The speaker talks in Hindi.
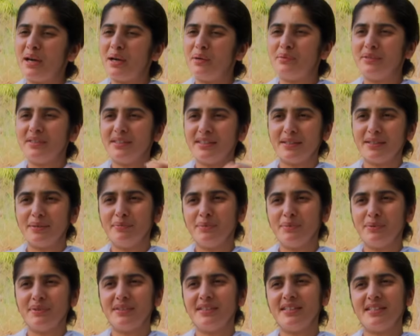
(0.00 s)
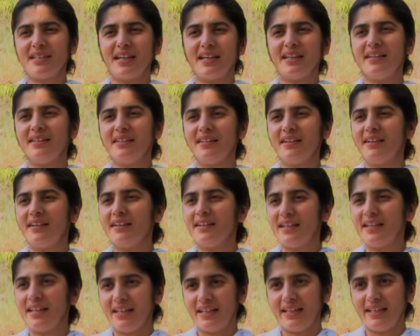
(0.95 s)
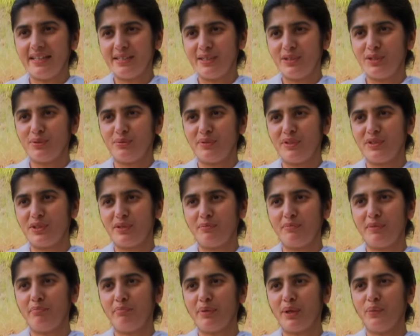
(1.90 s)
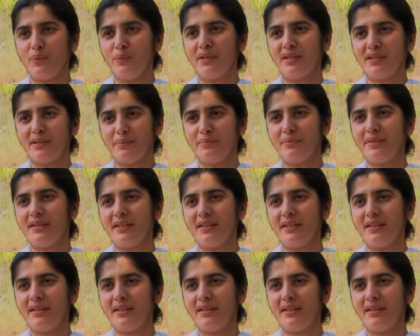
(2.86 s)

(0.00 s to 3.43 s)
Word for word: पावर कम होती जाएगी ना एक सिचुएशन में पावर कम